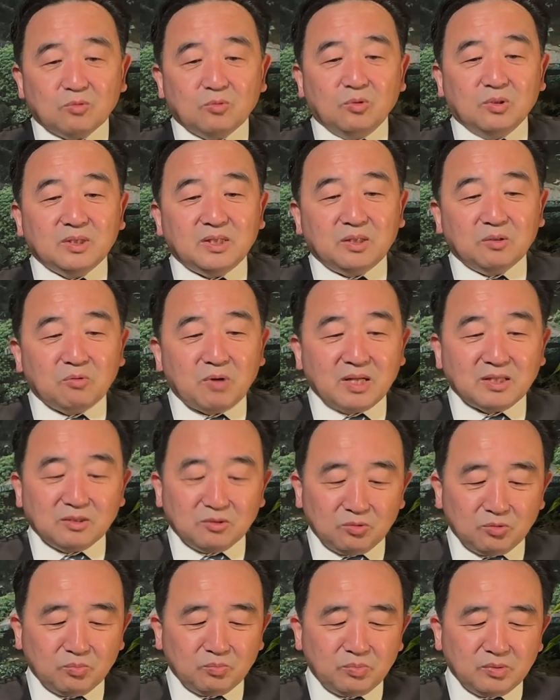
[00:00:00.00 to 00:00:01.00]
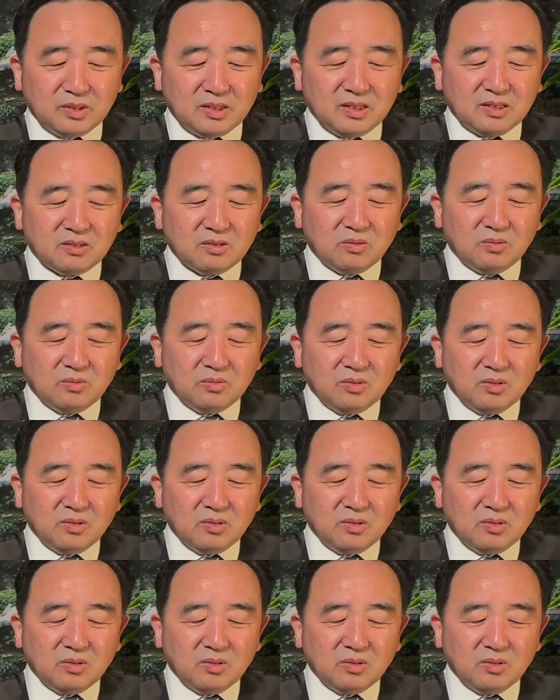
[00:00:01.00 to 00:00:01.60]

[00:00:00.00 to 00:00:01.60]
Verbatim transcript: 国际环境中不接受。